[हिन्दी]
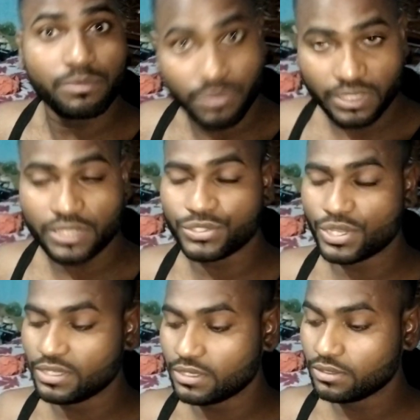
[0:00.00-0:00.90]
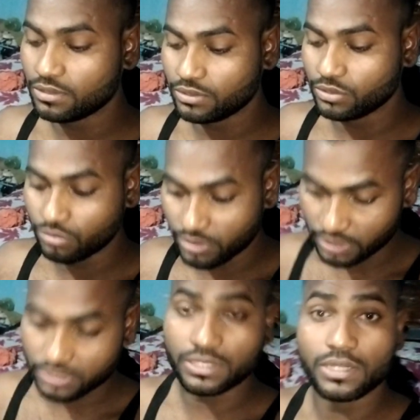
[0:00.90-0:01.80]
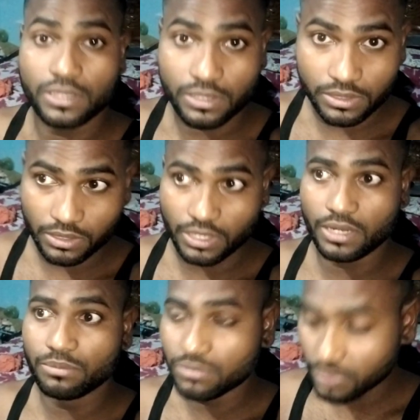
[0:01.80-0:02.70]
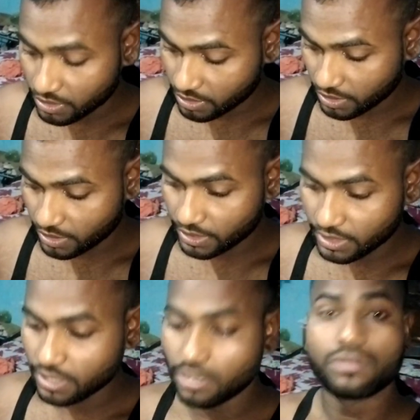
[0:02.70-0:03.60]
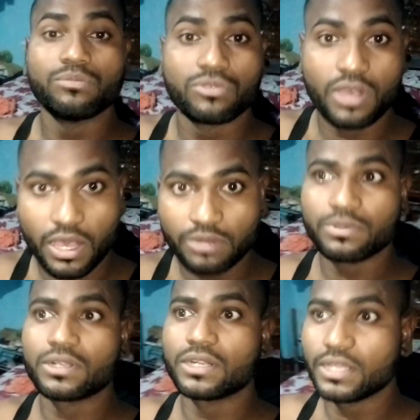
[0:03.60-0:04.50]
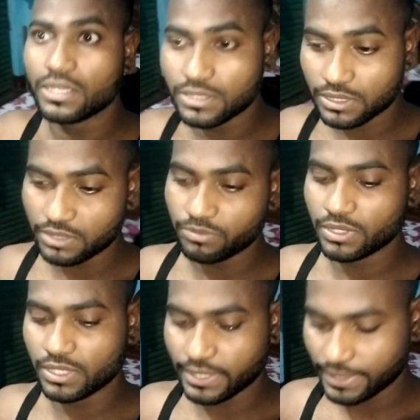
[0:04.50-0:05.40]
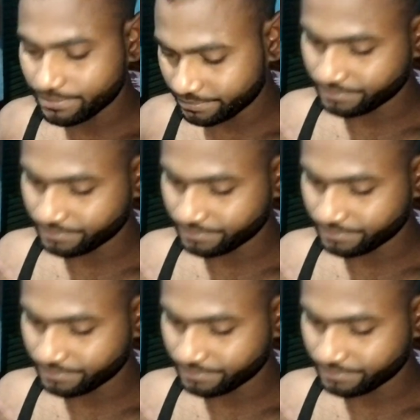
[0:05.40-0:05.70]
नहीं पीना चाहिए क्योंकि सर्द गर्म करेगा और बुखार पकड़ेगा सर्दी पकड़ेगा